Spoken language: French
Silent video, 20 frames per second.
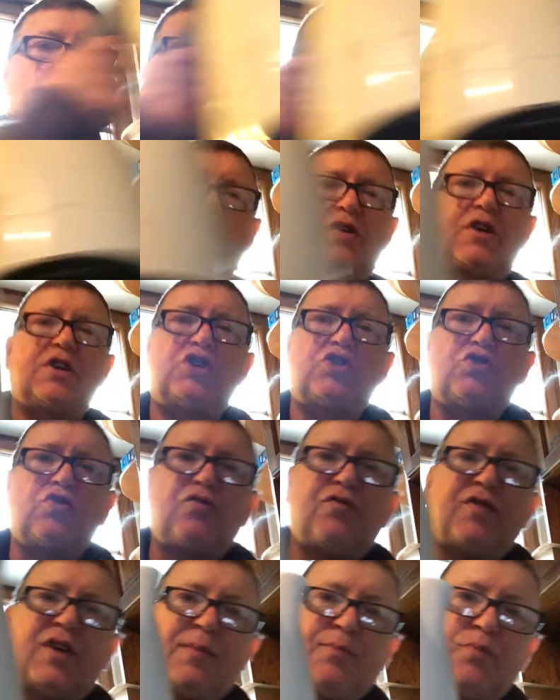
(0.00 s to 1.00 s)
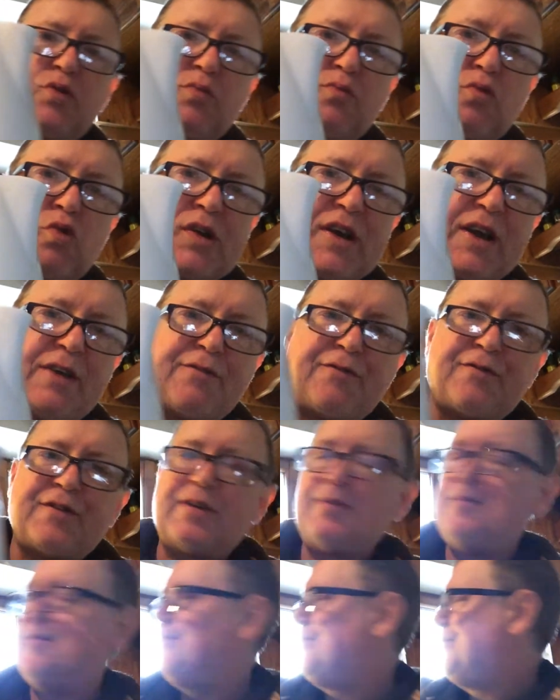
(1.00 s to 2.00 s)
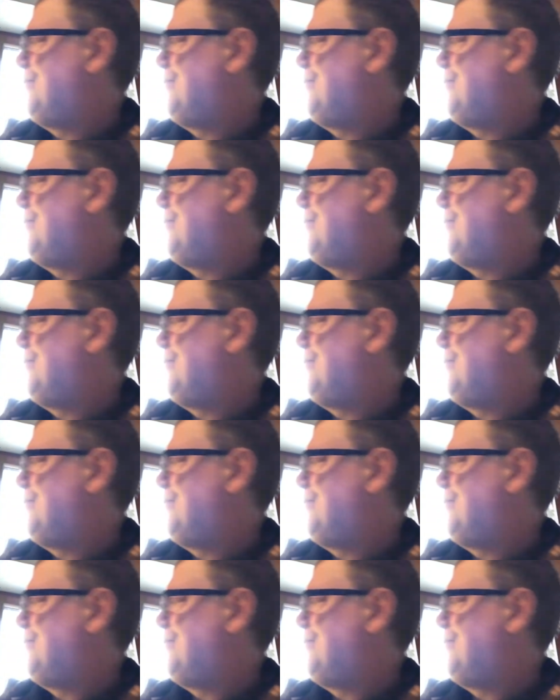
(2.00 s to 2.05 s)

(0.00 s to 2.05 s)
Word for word: Je réchauffe un peu mon café,